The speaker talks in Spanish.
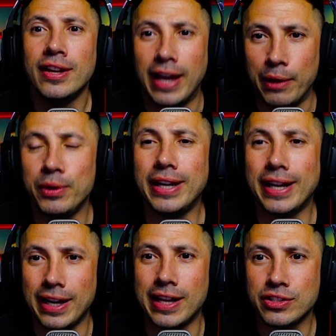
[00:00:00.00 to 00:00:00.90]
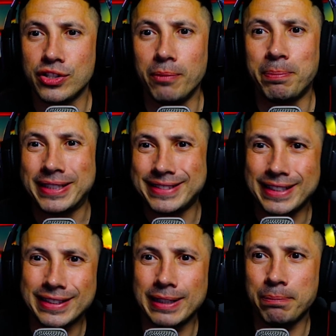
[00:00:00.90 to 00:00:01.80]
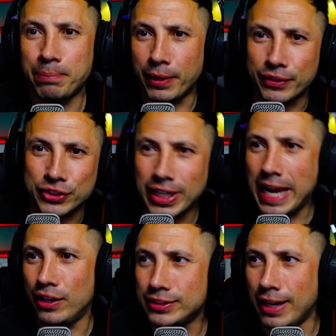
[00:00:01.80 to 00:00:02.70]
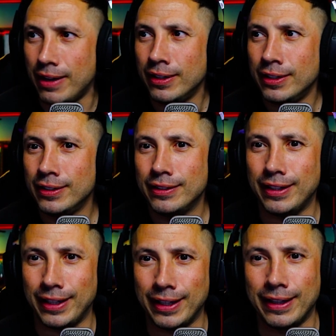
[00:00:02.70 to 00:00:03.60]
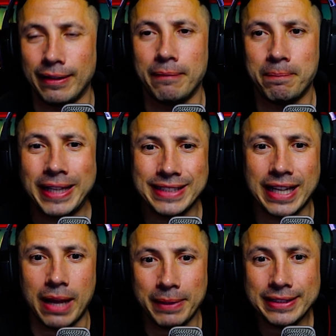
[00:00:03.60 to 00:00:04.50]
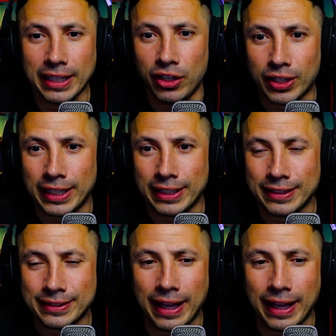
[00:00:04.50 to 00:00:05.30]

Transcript: Había una relación paciente profesional. O sea, eh, básicamente lo que te está